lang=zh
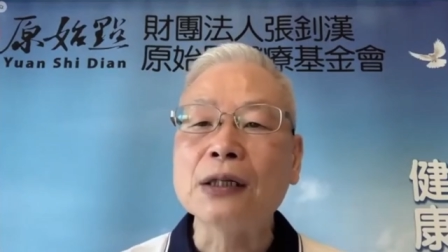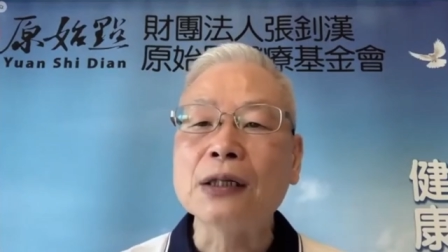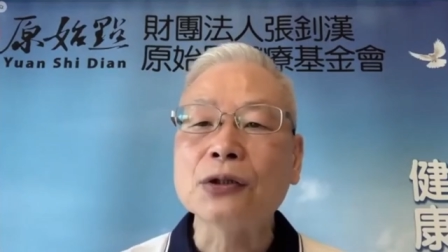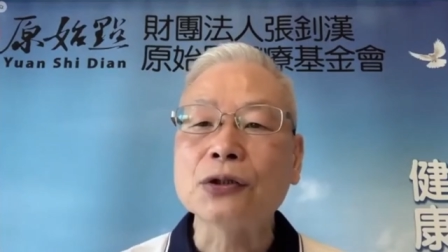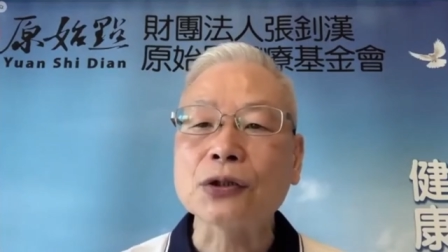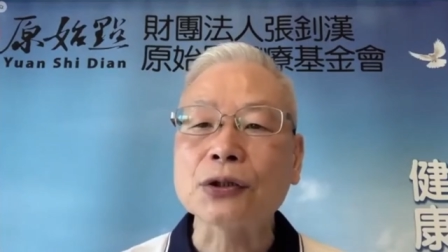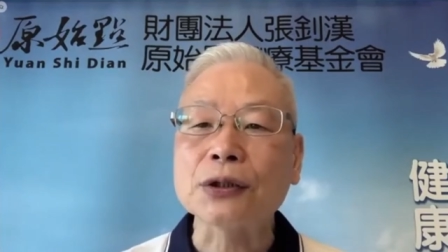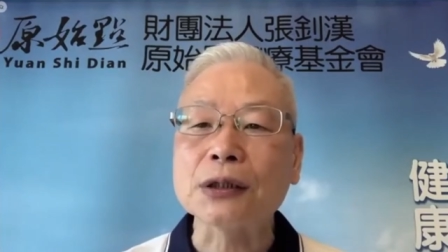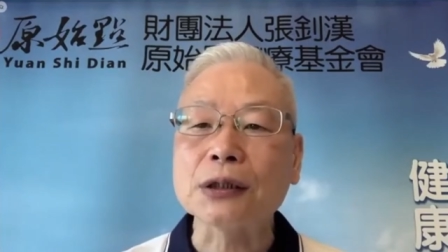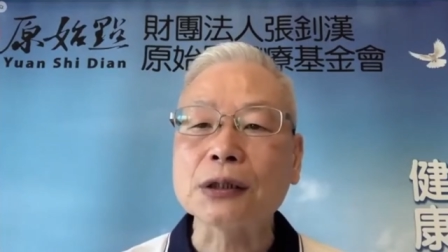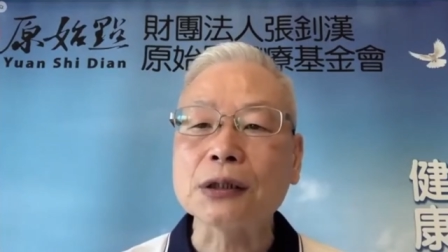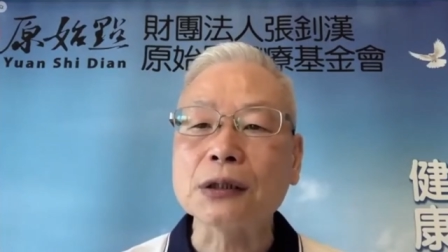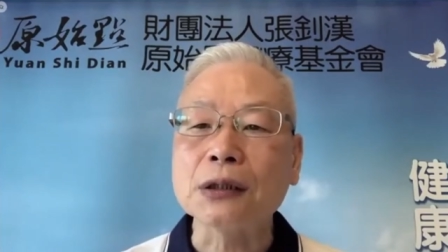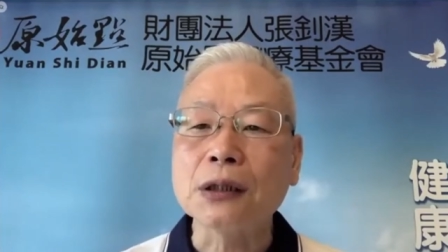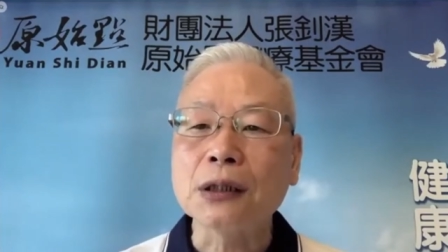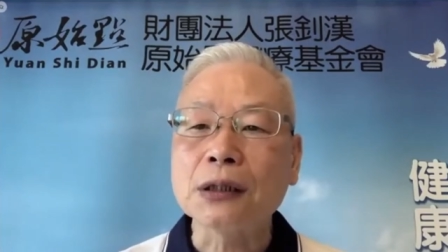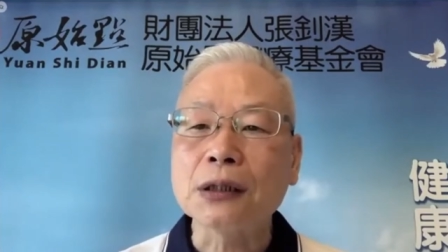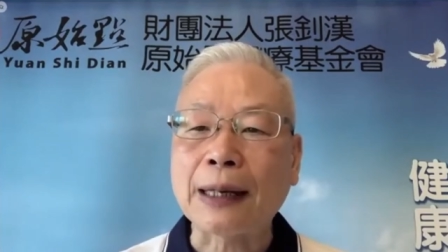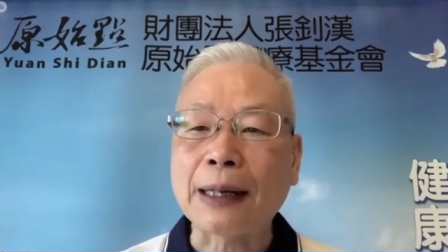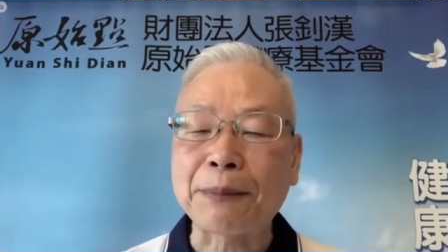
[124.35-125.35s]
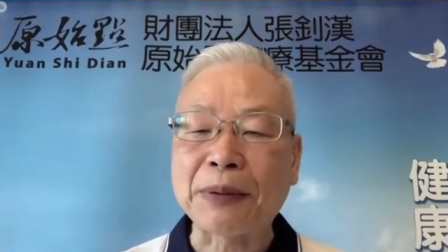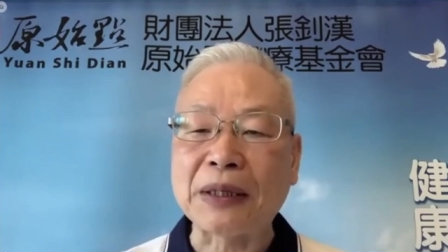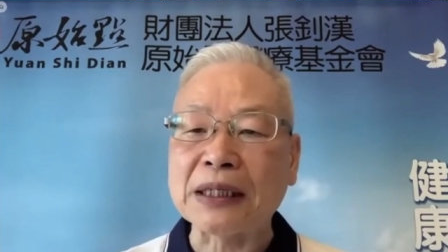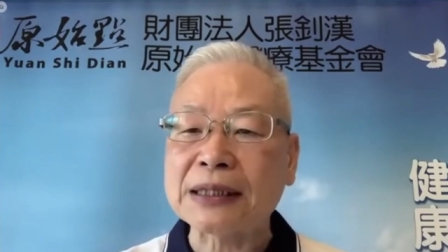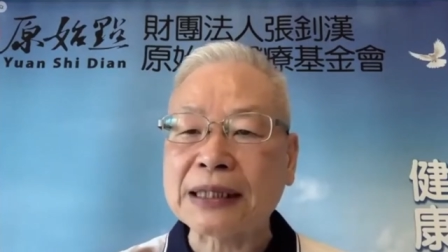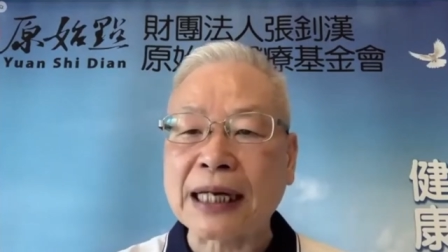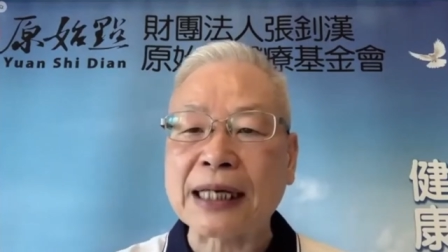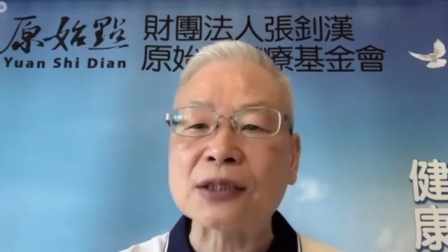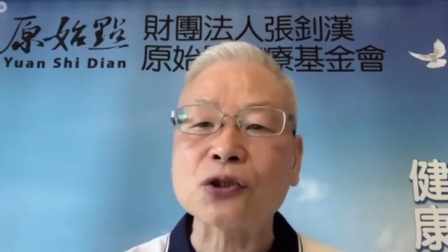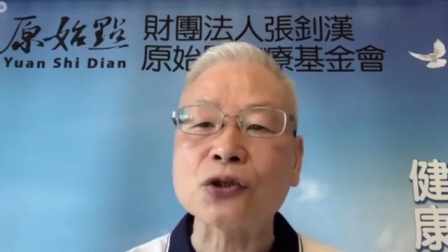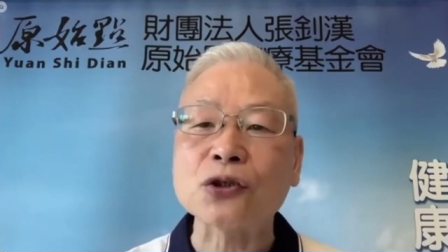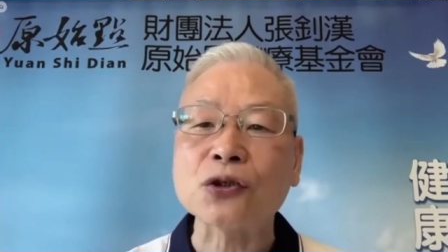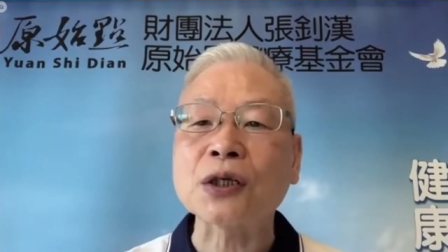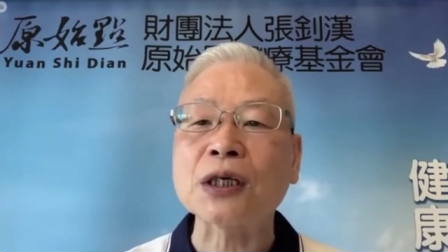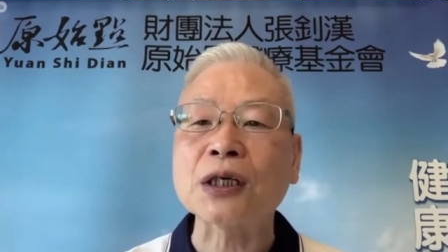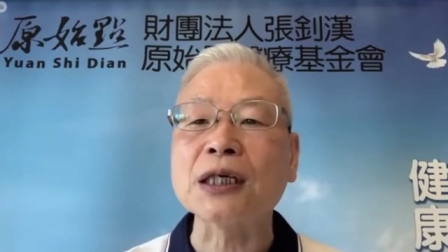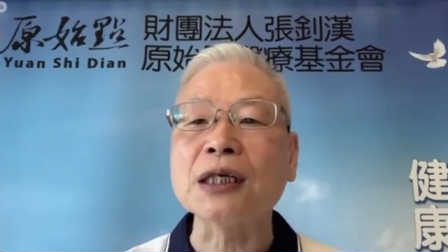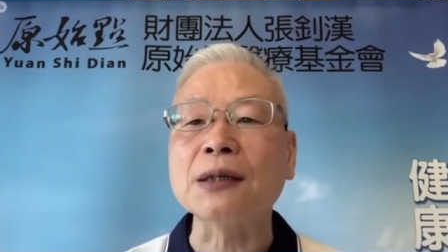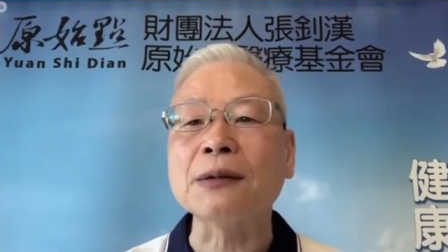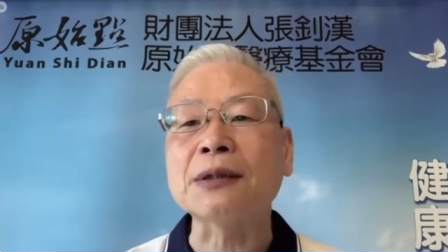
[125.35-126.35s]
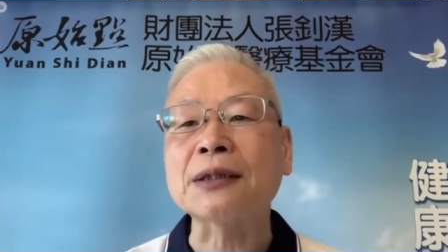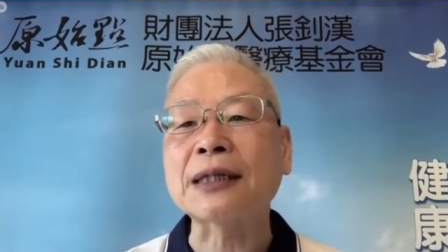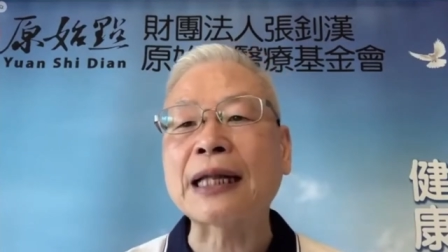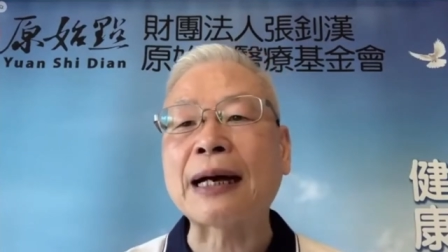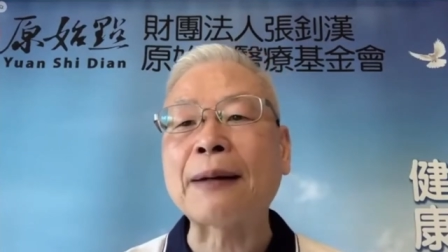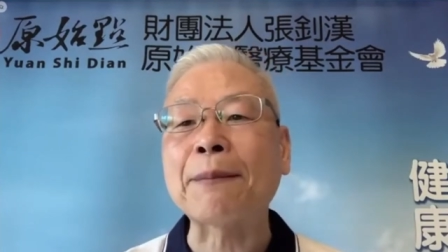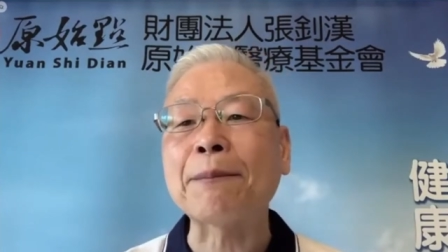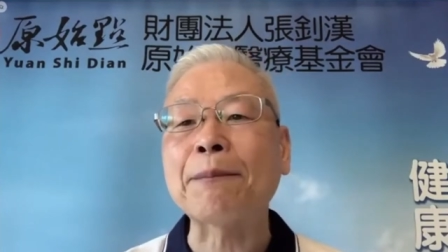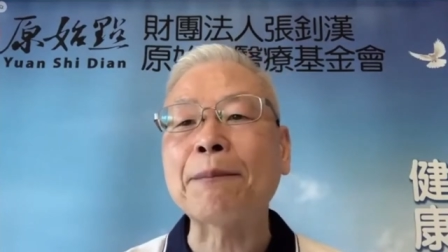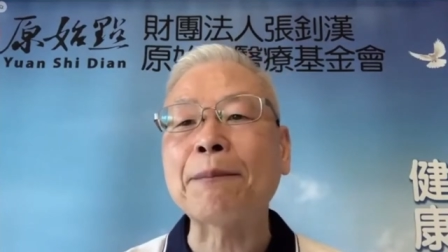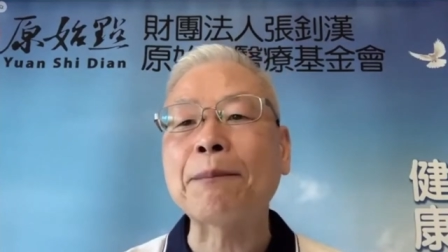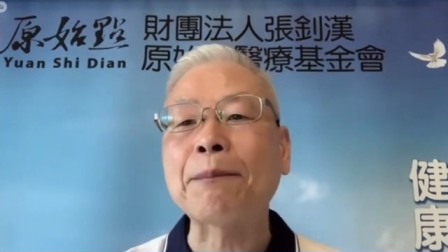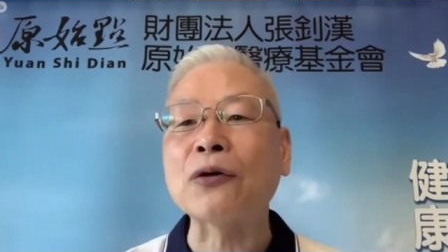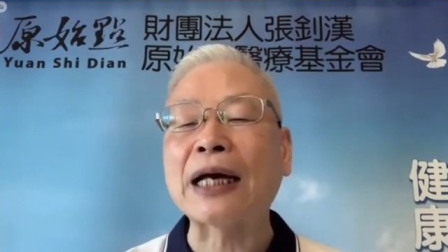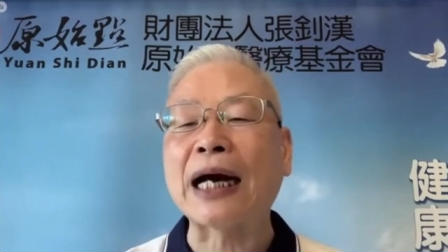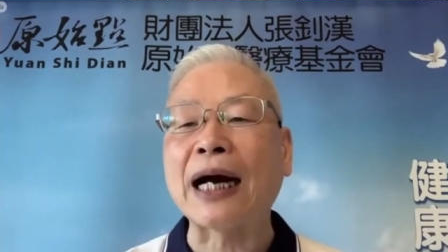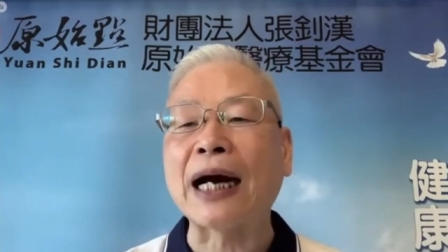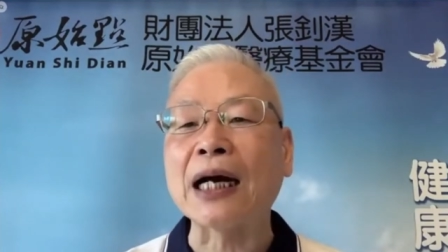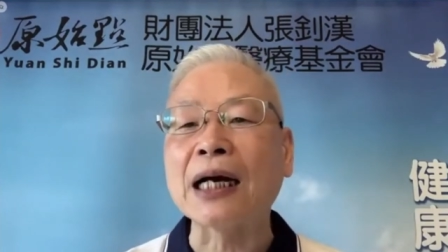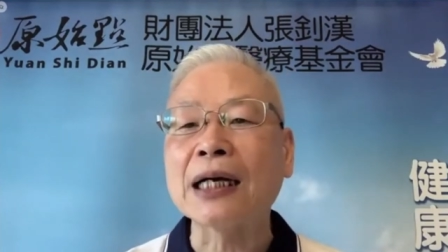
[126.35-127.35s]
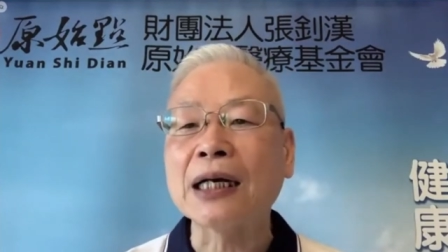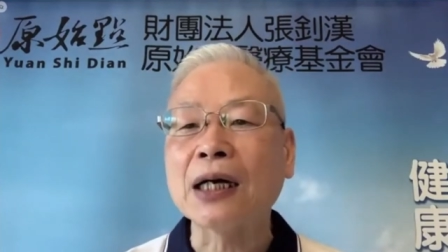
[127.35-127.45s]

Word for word: 就是他平常就可以当保养